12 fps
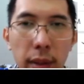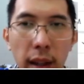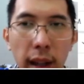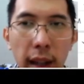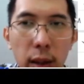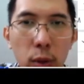
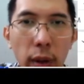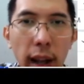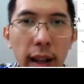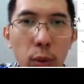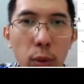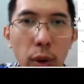misalnya hitung
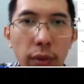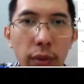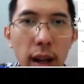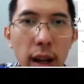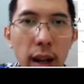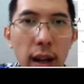elliott
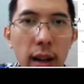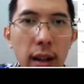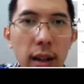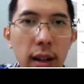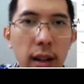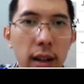wave-nya,
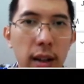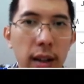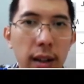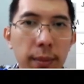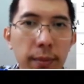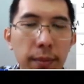
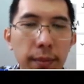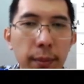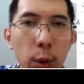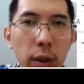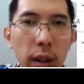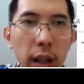um,
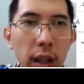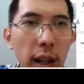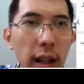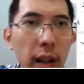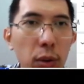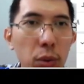mungkin
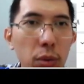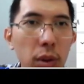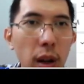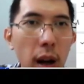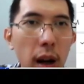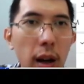ini
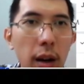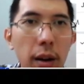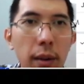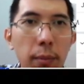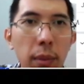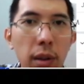sudah
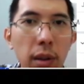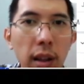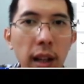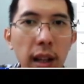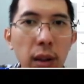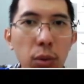bisa
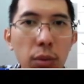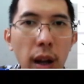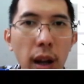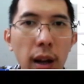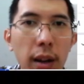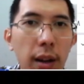jadi ini
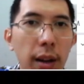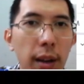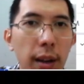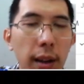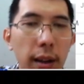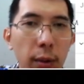sudah
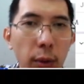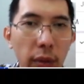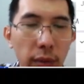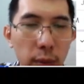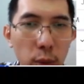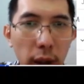
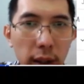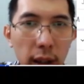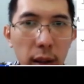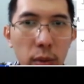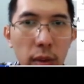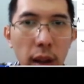wave
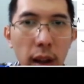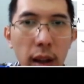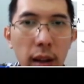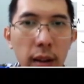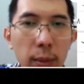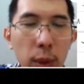2-nya sudah
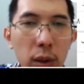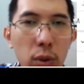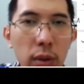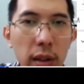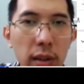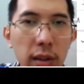mungkin
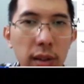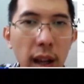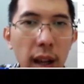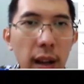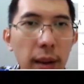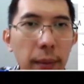sudah
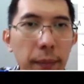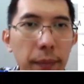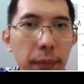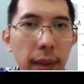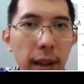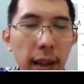selesai.
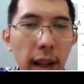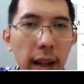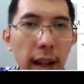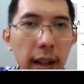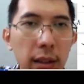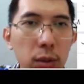Kita
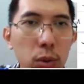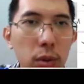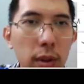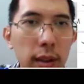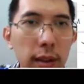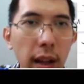lihat
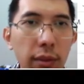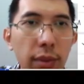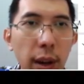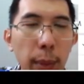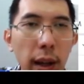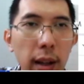untuk eh, time
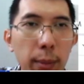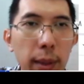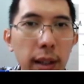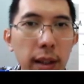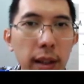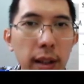frame yang
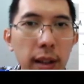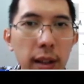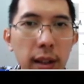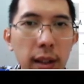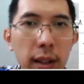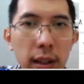lebih
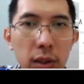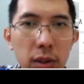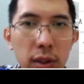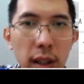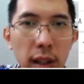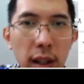
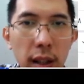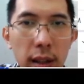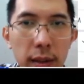kecil.